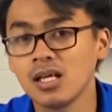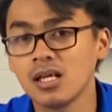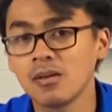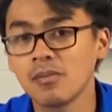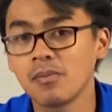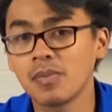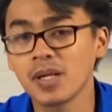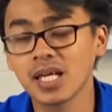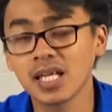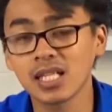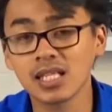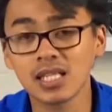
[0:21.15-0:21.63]

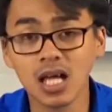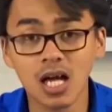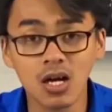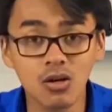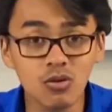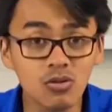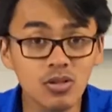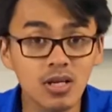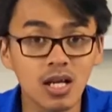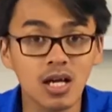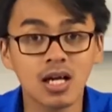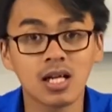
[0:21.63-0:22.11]
pengen tahu
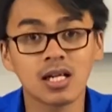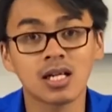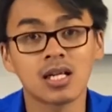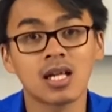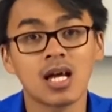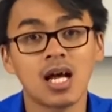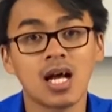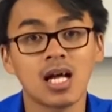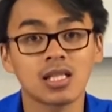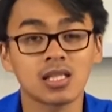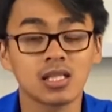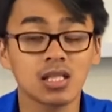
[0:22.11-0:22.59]
dan
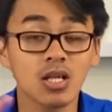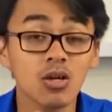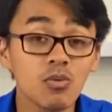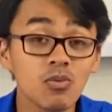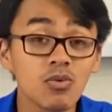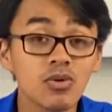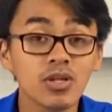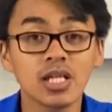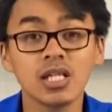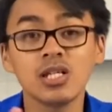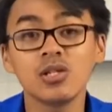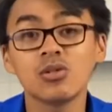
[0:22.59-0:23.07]
atau
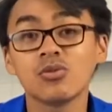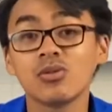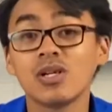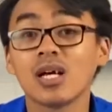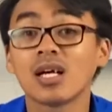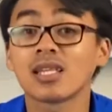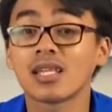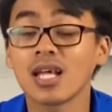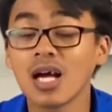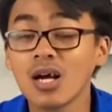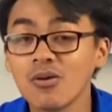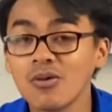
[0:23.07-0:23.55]
mungkin sudah
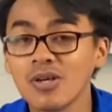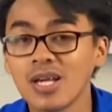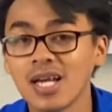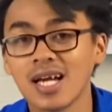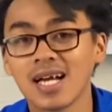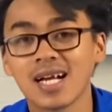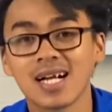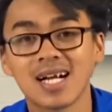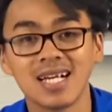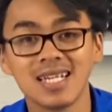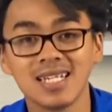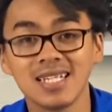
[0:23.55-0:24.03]
tahu ya.
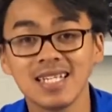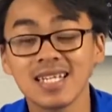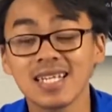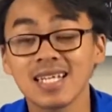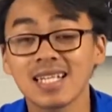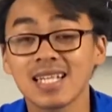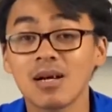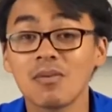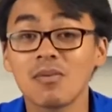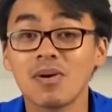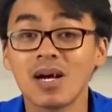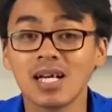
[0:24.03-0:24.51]
Kali ini
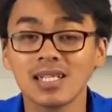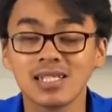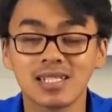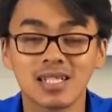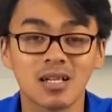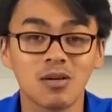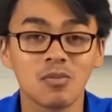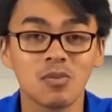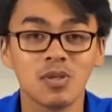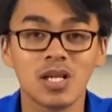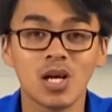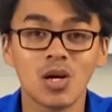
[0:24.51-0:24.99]
kita bahas
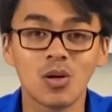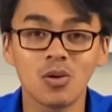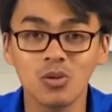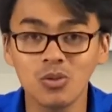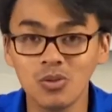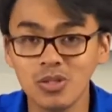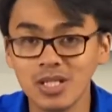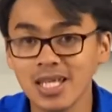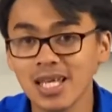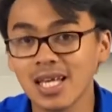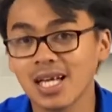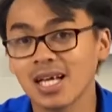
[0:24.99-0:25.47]
terlebih dahulu
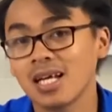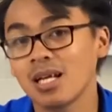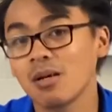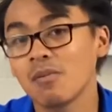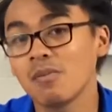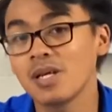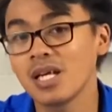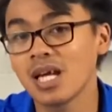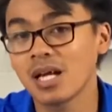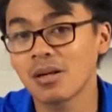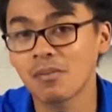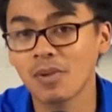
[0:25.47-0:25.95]
di
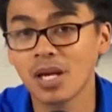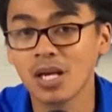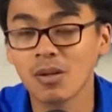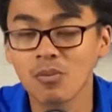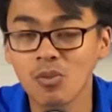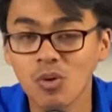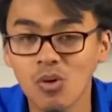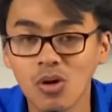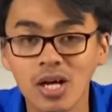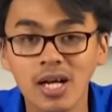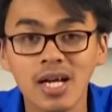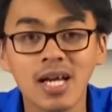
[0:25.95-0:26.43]
kelebihan
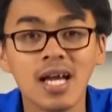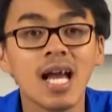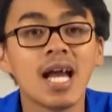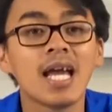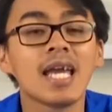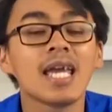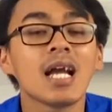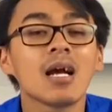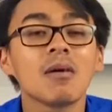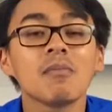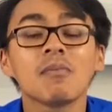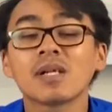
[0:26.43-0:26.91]
MacBook.
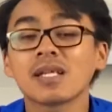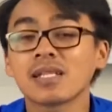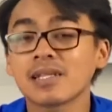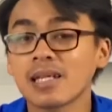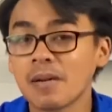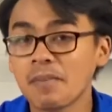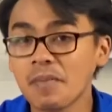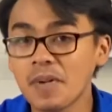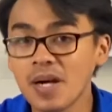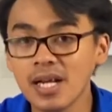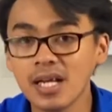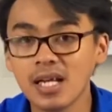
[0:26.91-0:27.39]
Yang
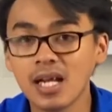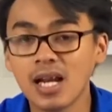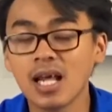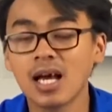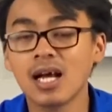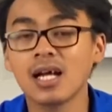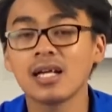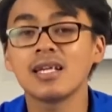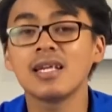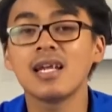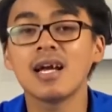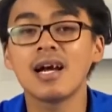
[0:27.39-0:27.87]
pertama adalah
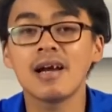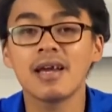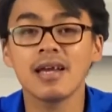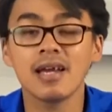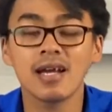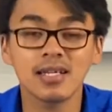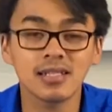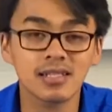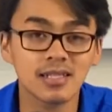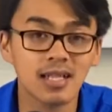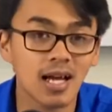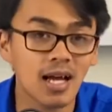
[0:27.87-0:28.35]
daya
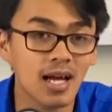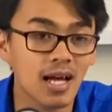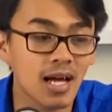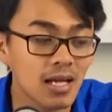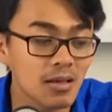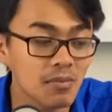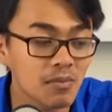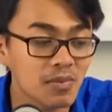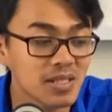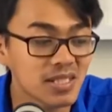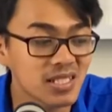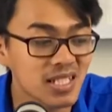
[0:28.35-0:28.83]
tahan
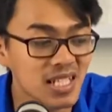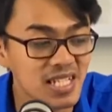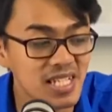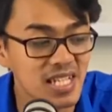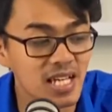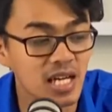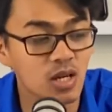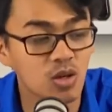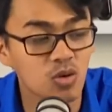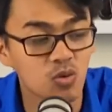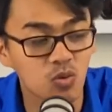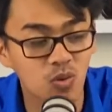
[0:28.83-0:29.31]
mesin
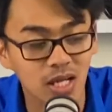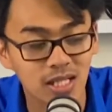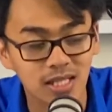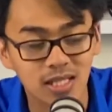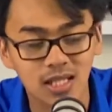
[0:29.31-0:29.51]
yang kuat,